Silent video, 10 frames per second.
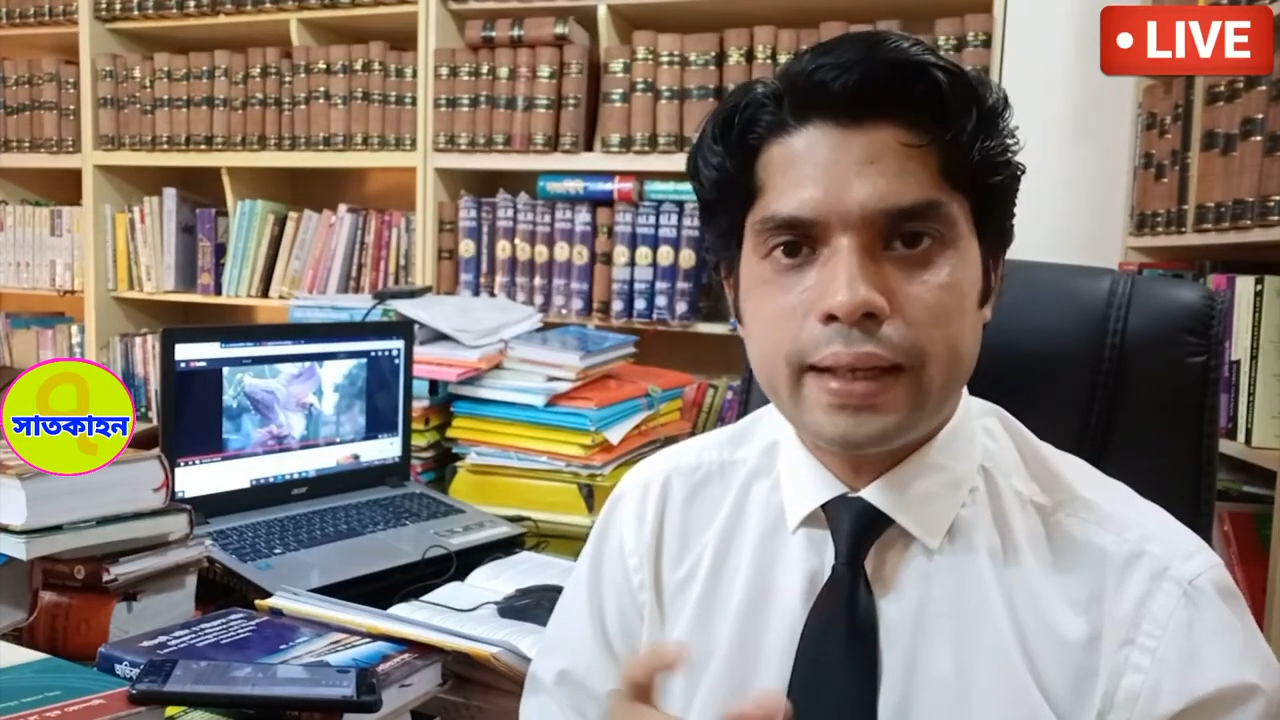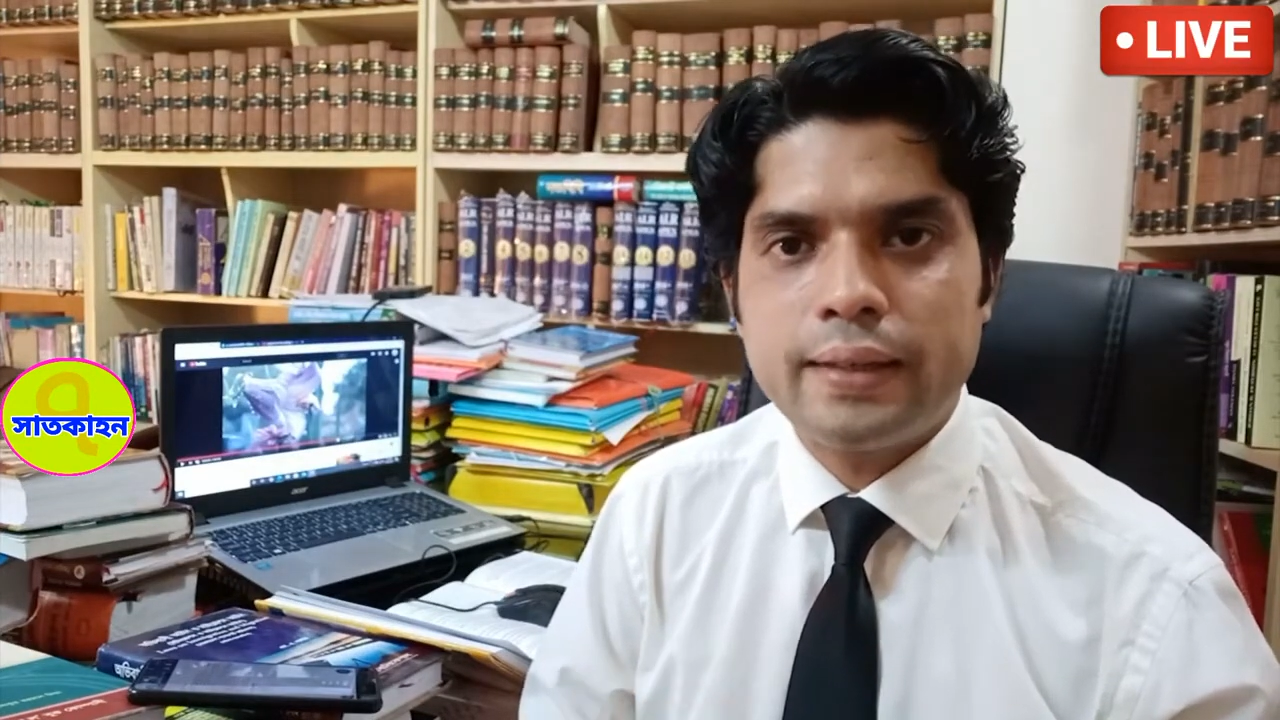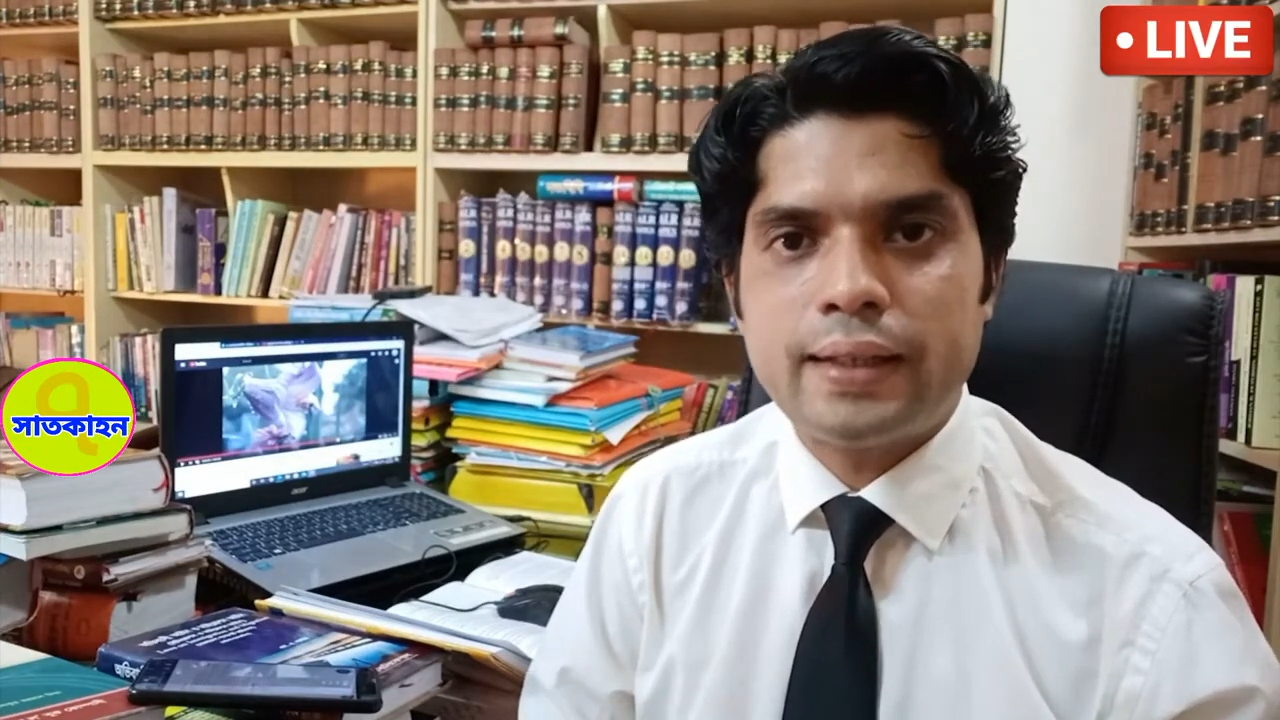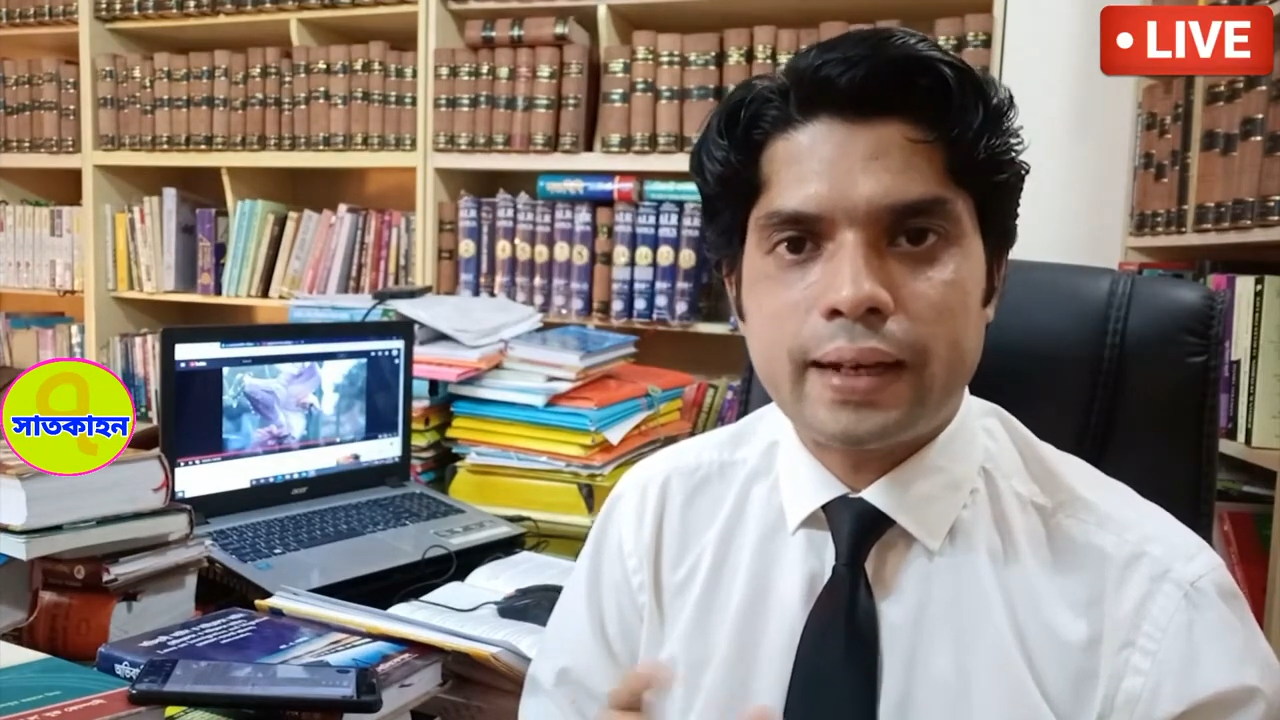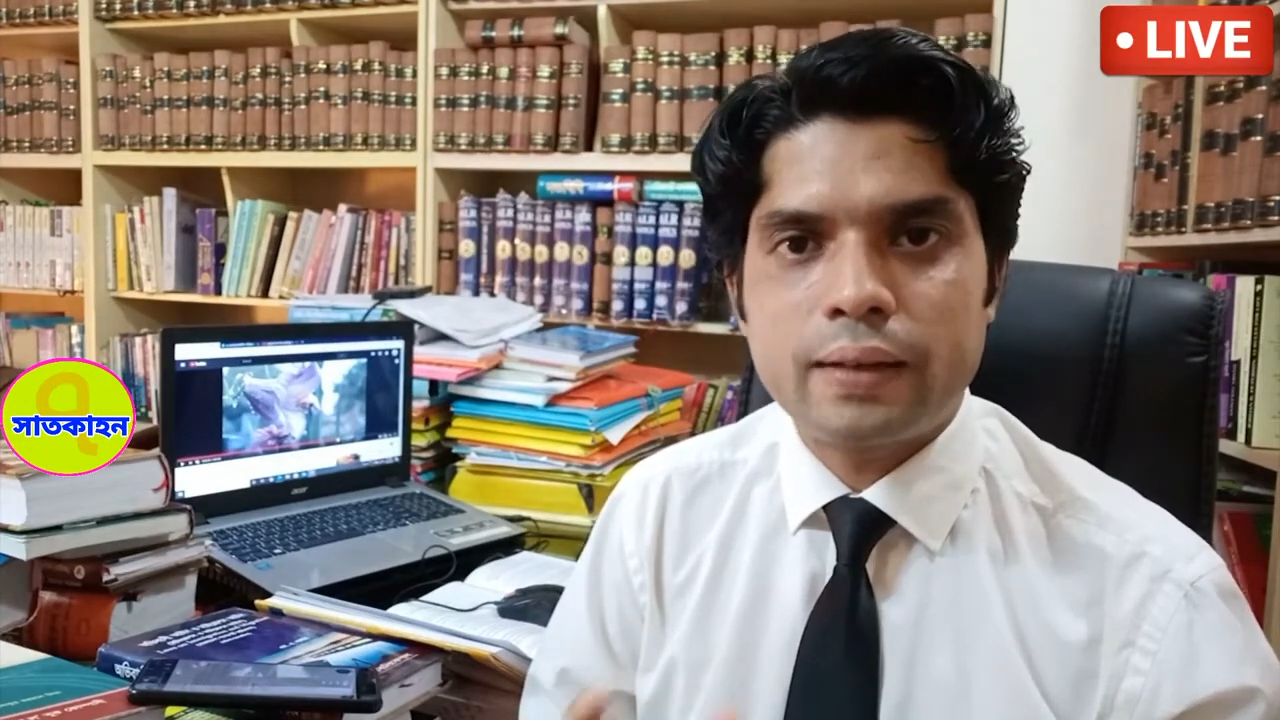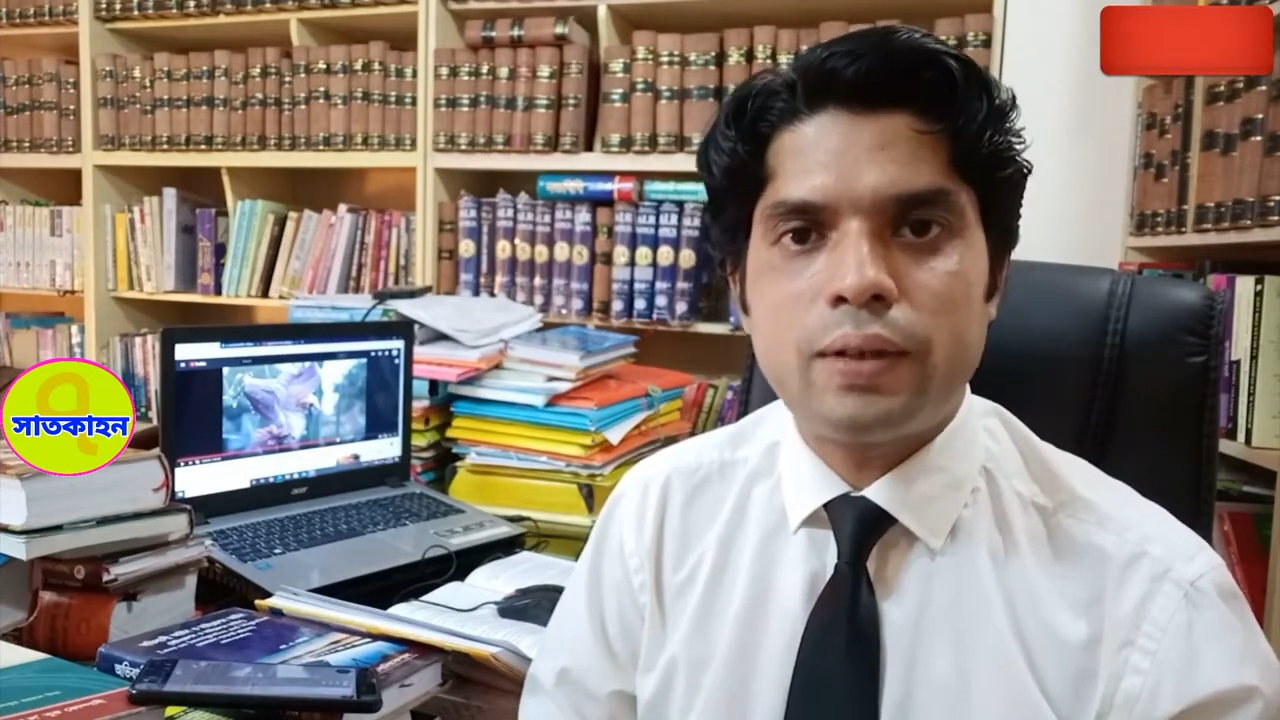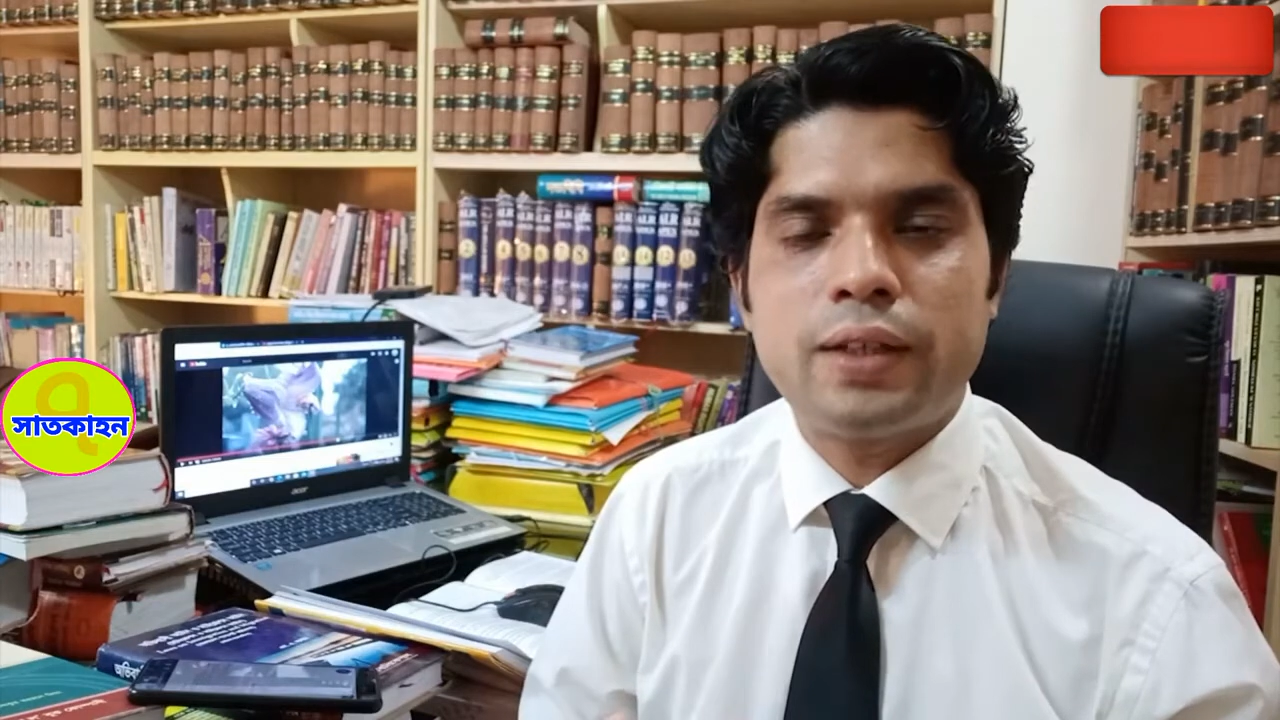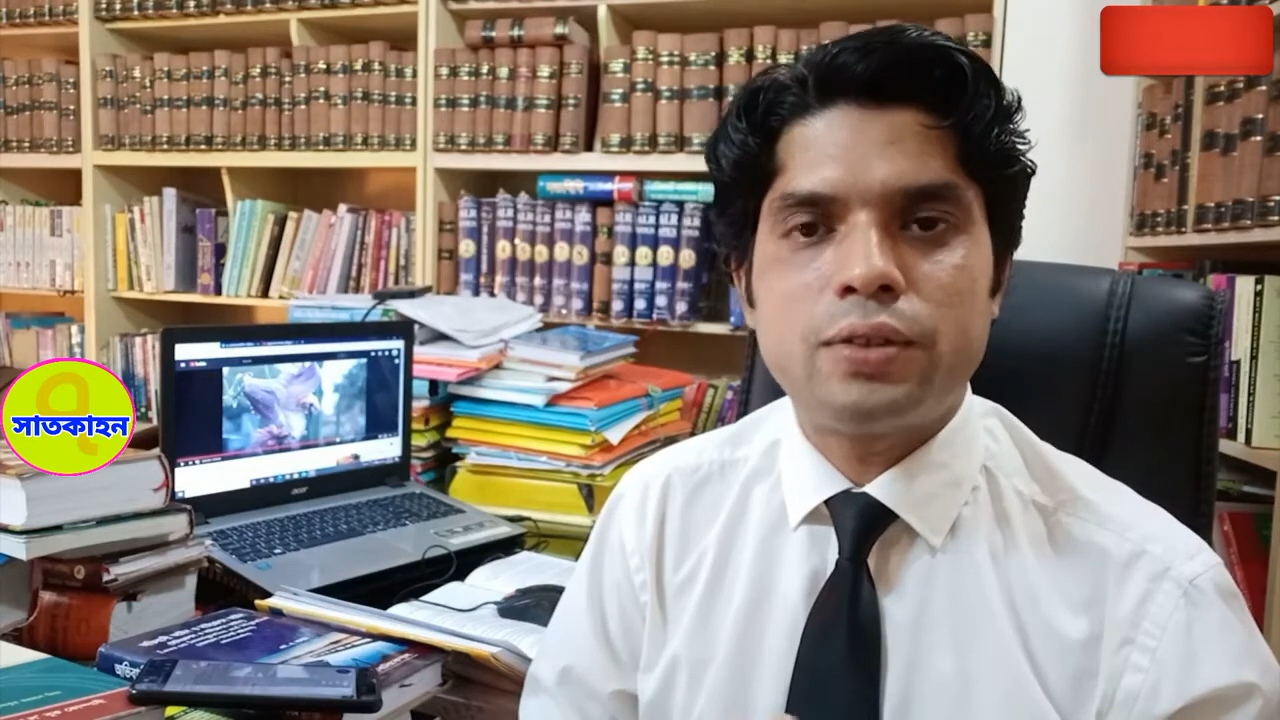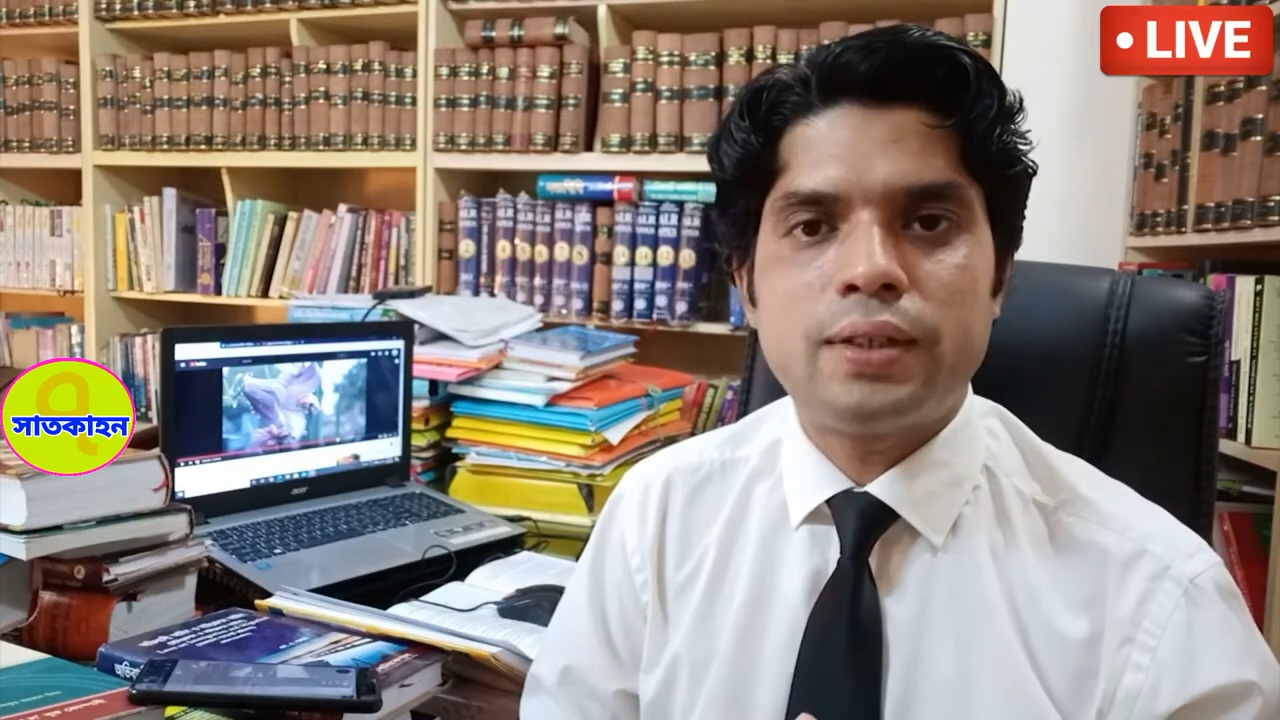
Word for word: এই ধারাগুলা